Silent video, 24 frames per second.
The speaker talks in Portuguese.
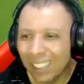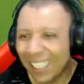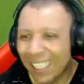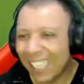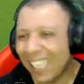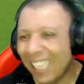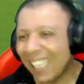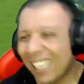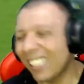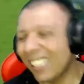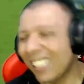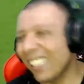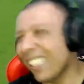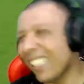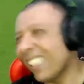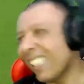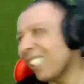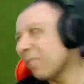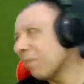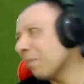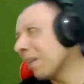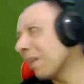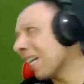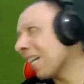Ah, tirei
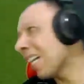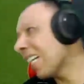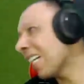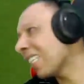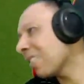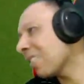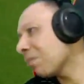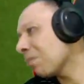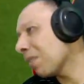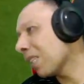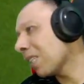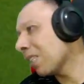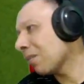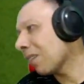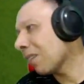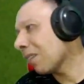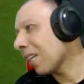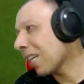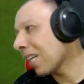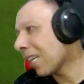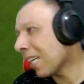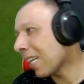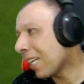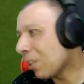demais, mano,
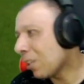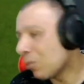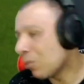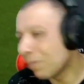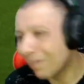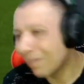caralho.